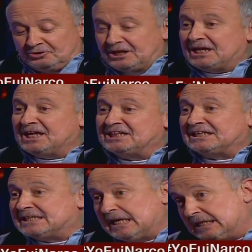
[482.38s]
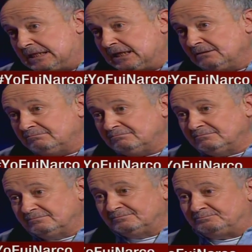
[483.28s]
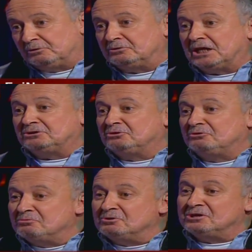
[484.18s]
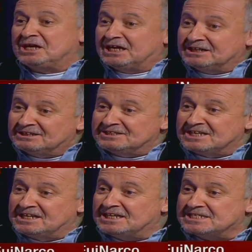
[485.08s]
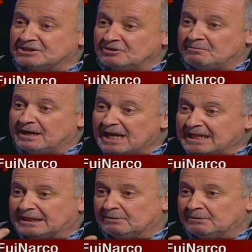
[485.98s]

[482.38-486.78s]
Yo no tenía antecedentes. Por lo tanto, yo podía seguir echándole para adelante.